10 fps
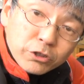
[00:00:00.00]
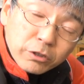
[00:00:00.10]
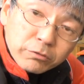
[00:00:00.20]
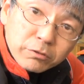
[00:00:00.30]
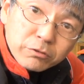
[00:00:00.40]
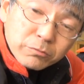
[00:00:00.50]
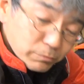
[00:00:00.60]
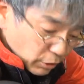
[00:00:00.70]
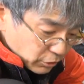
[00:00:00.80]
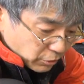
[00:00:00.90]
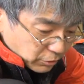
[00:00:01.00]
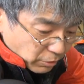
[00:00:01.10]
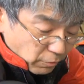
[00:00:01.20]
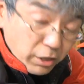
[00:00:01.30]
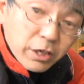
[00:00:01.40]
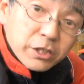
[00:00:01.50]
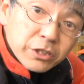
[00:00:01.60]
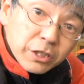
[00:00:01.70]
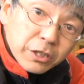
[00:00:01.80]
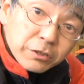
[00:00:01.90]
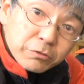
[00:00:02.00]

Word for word: じゃん。書いてなかったら分からないじゃないか